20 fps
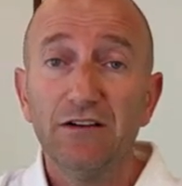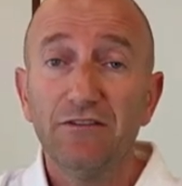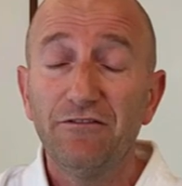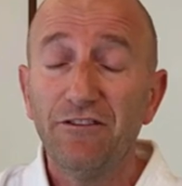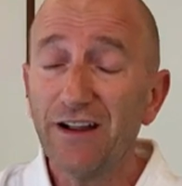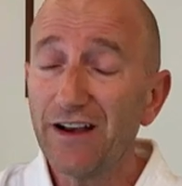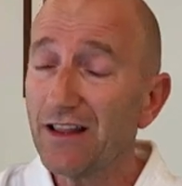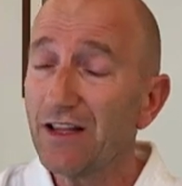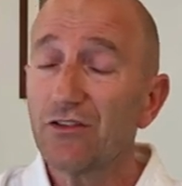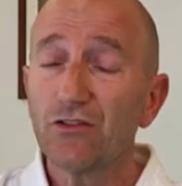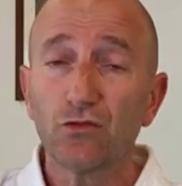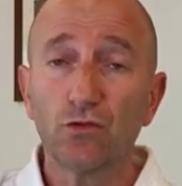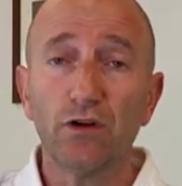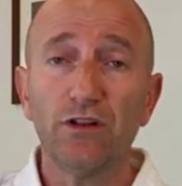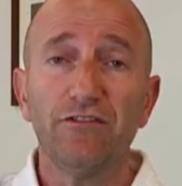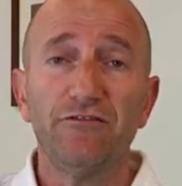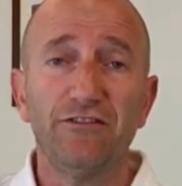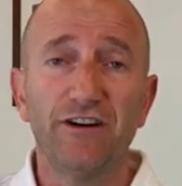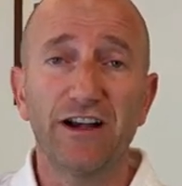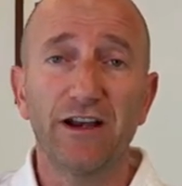fare da
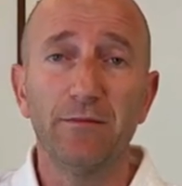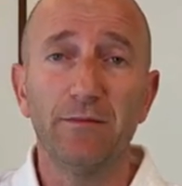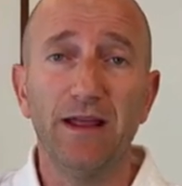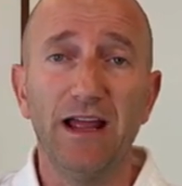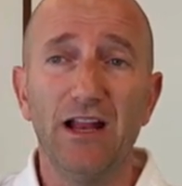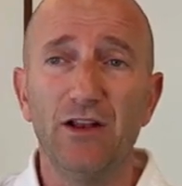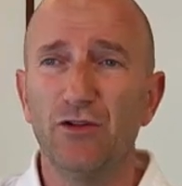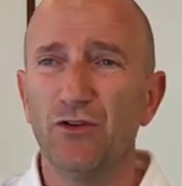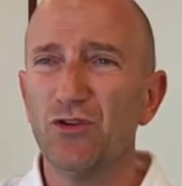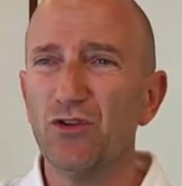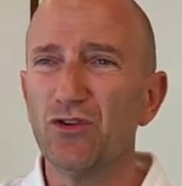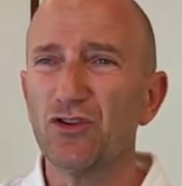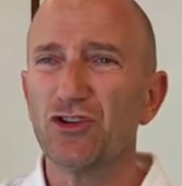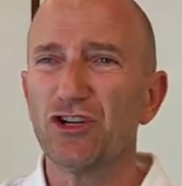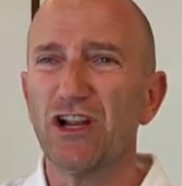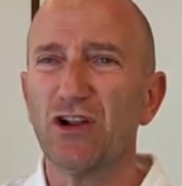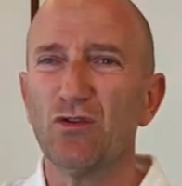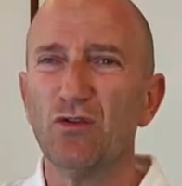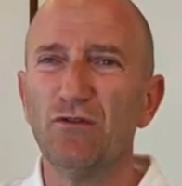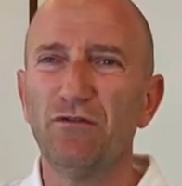solo è fare meglio, non
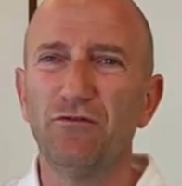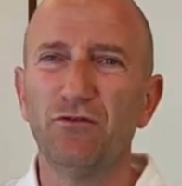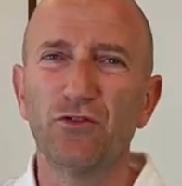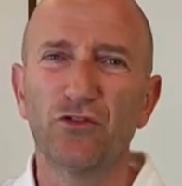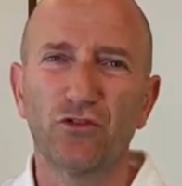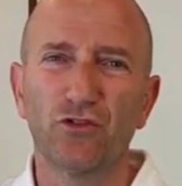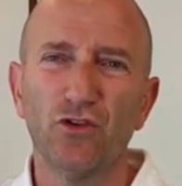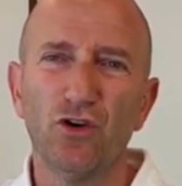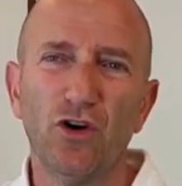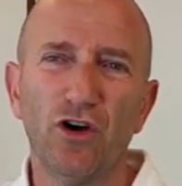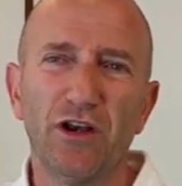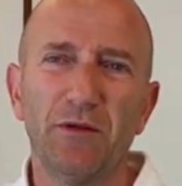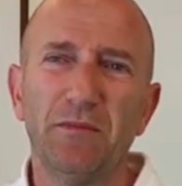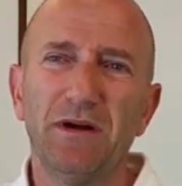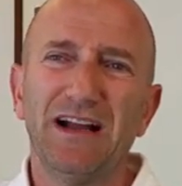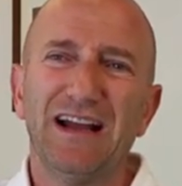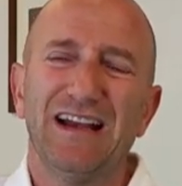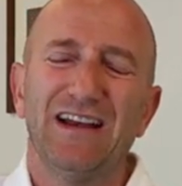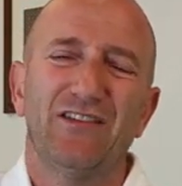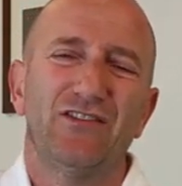c'è confusione,
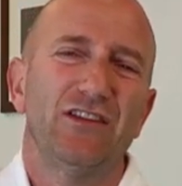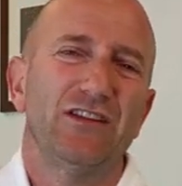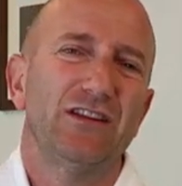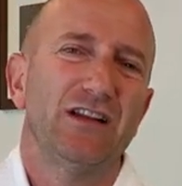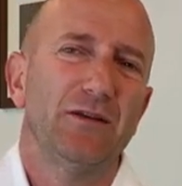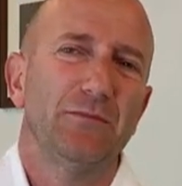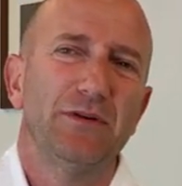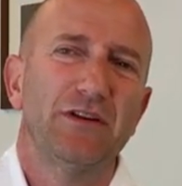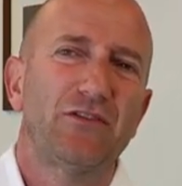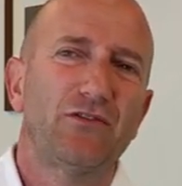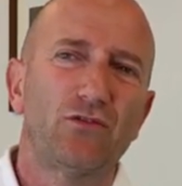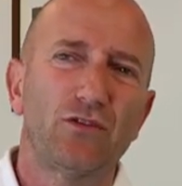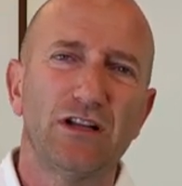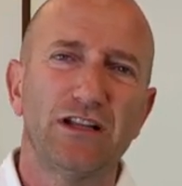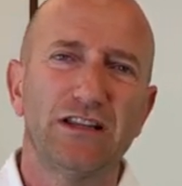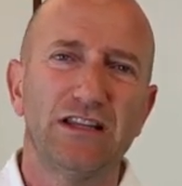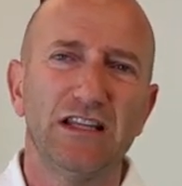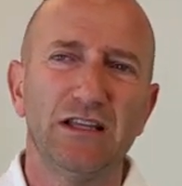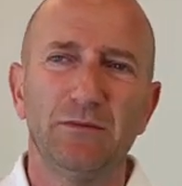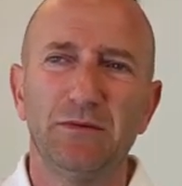magari siete una
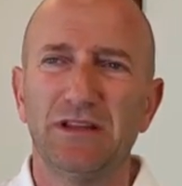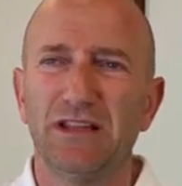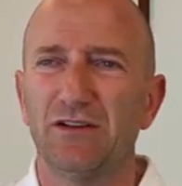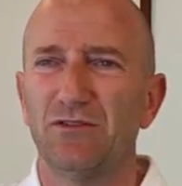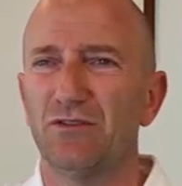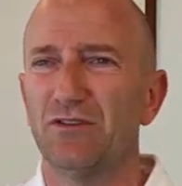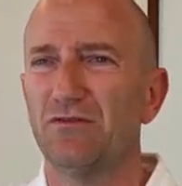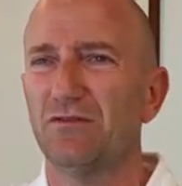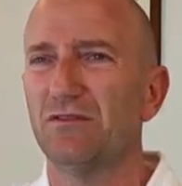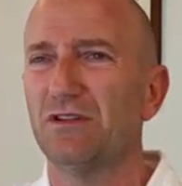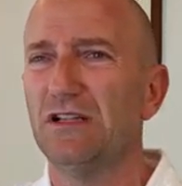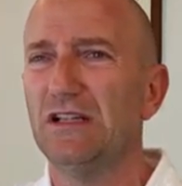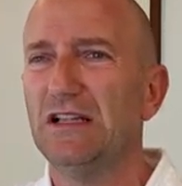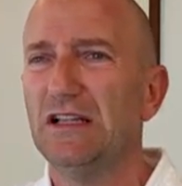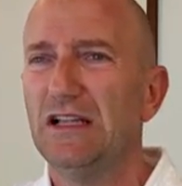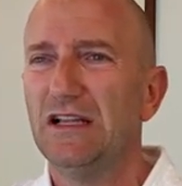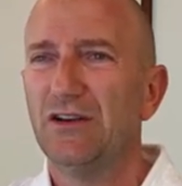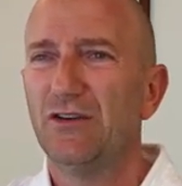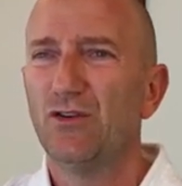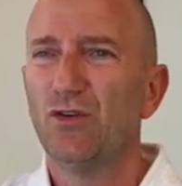persona timida, non,
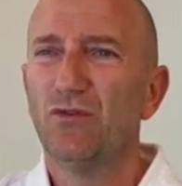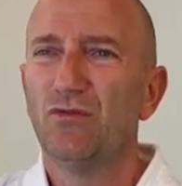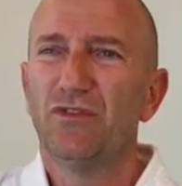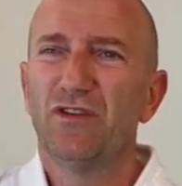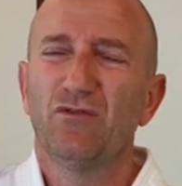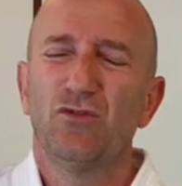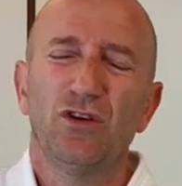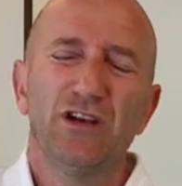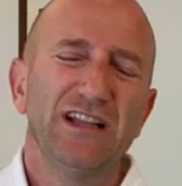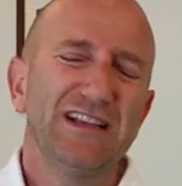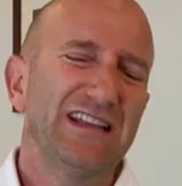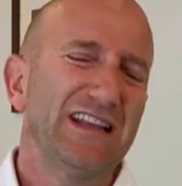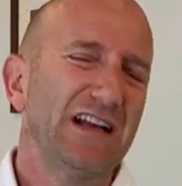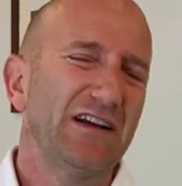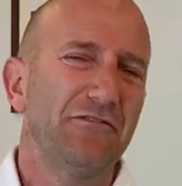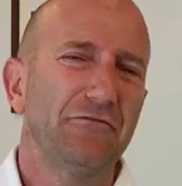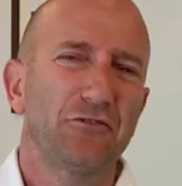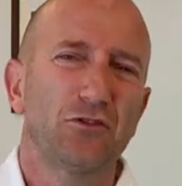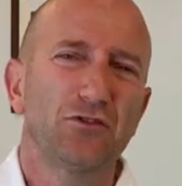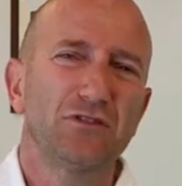non vi volete
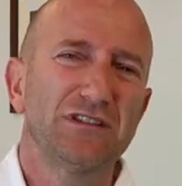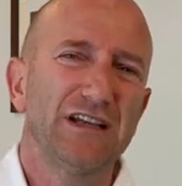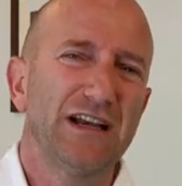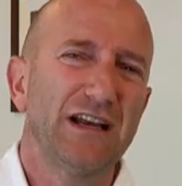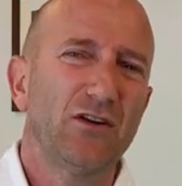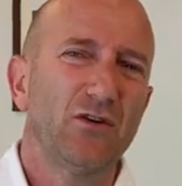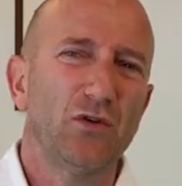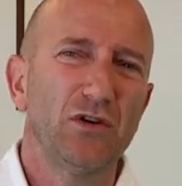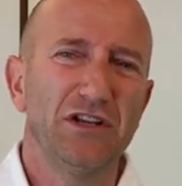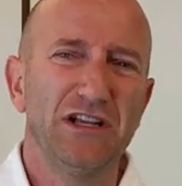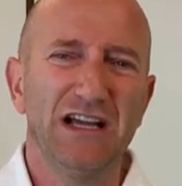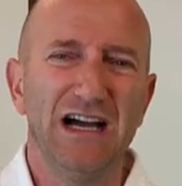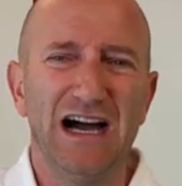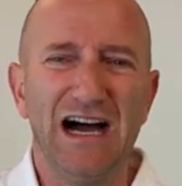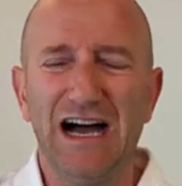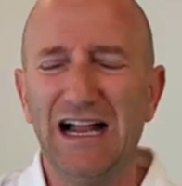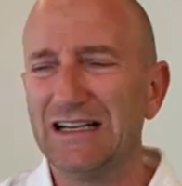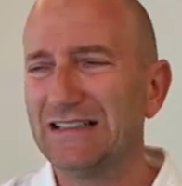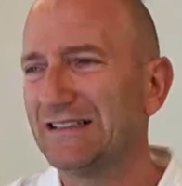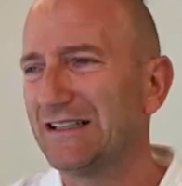raffrontare con gli
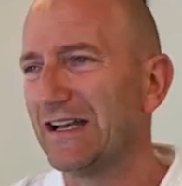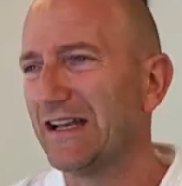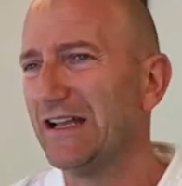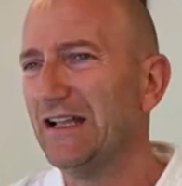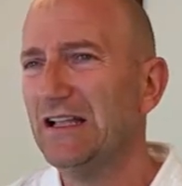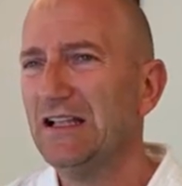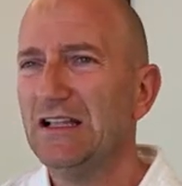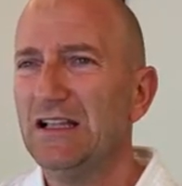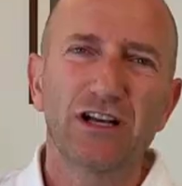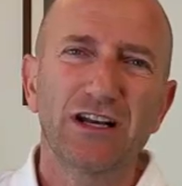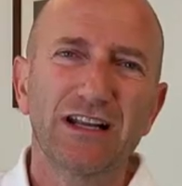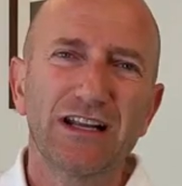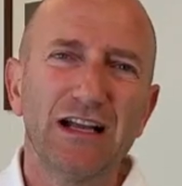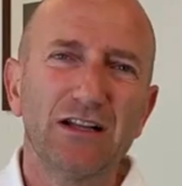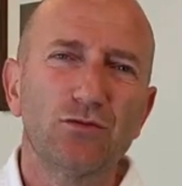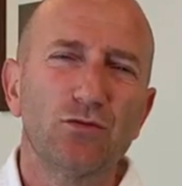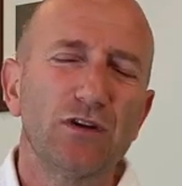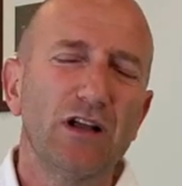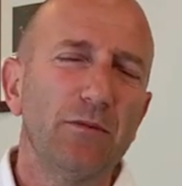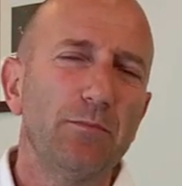altri,
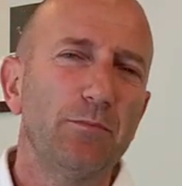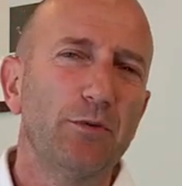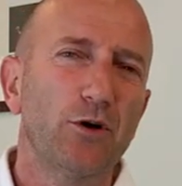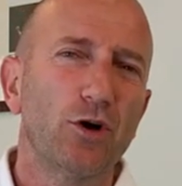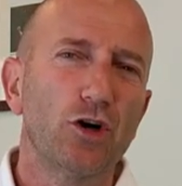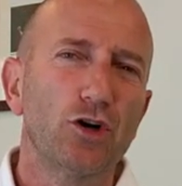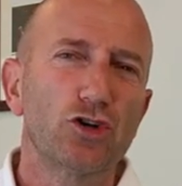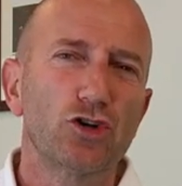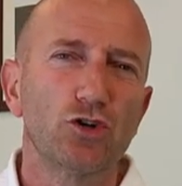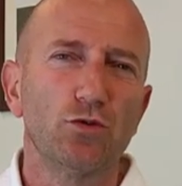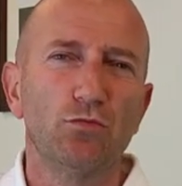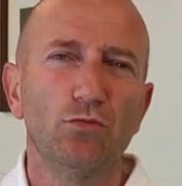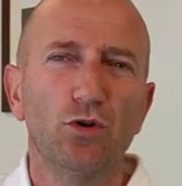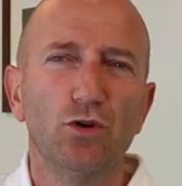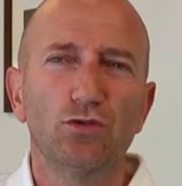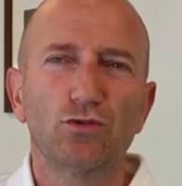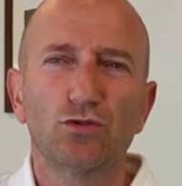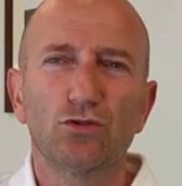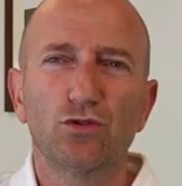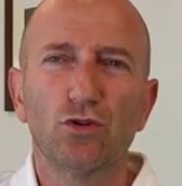cercate un approccio
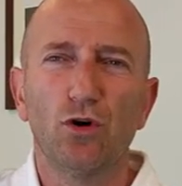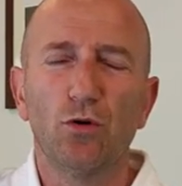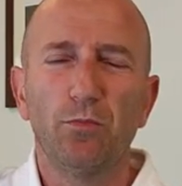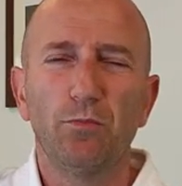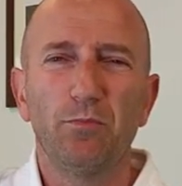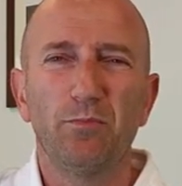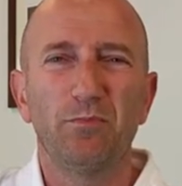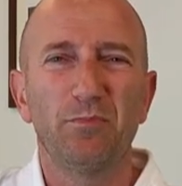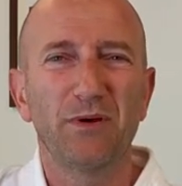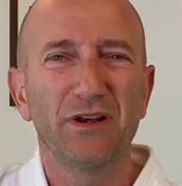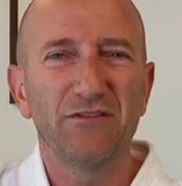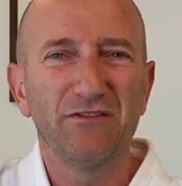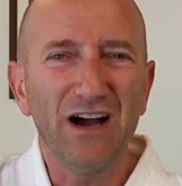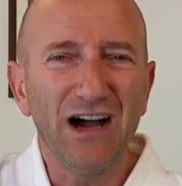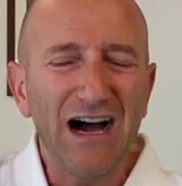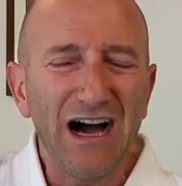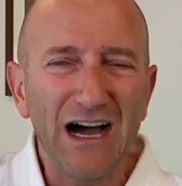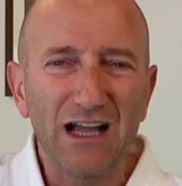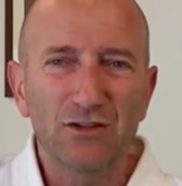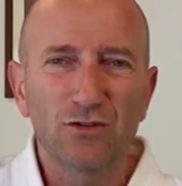molto
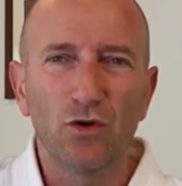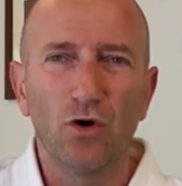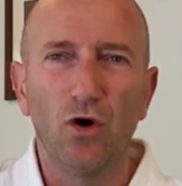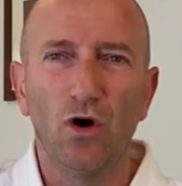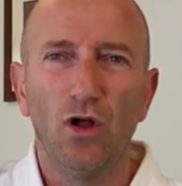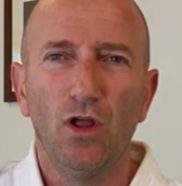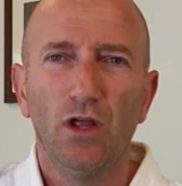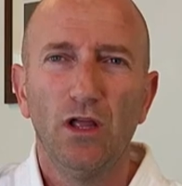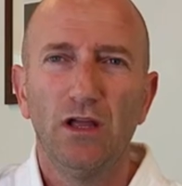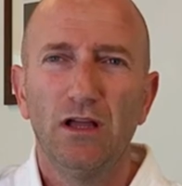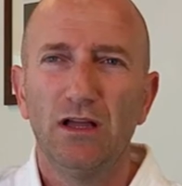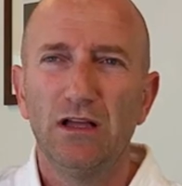privato,